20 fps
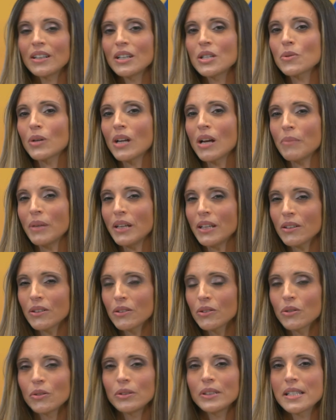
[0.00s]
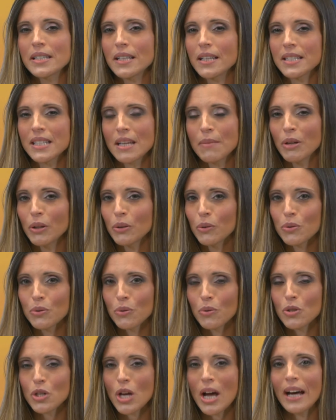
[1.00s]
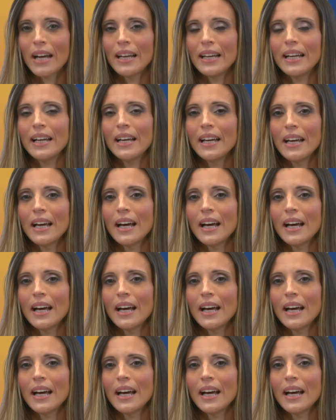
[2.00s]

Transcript: isolamento, distanziamento sociale